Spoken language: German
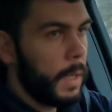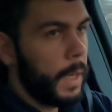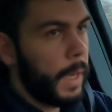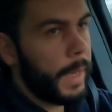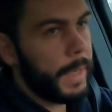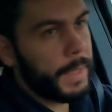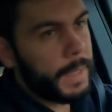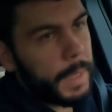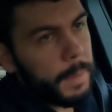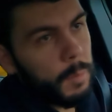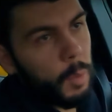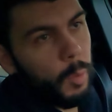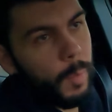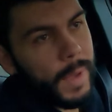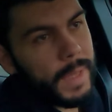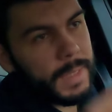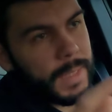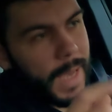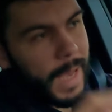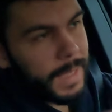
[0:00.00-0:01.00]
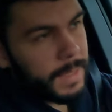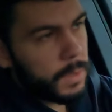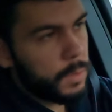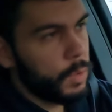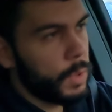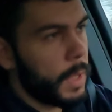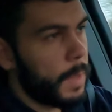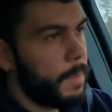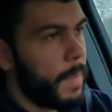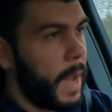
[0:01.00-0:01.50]
In dem Moment hast
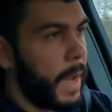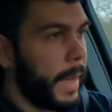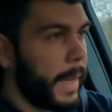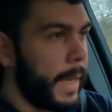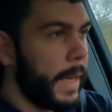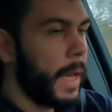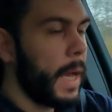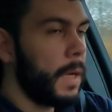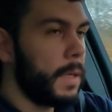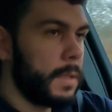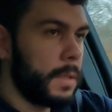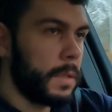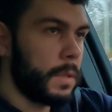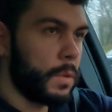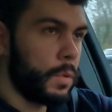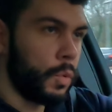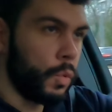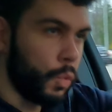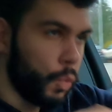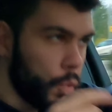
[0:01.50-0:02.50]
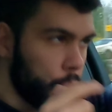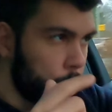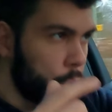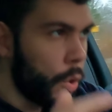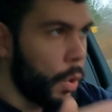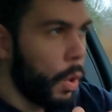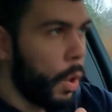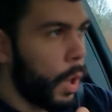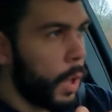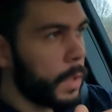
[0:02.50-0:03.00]
du den Mach eh gut
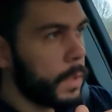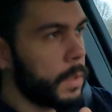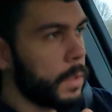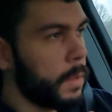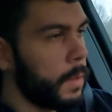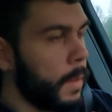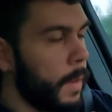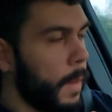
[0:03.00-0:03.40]
gehört,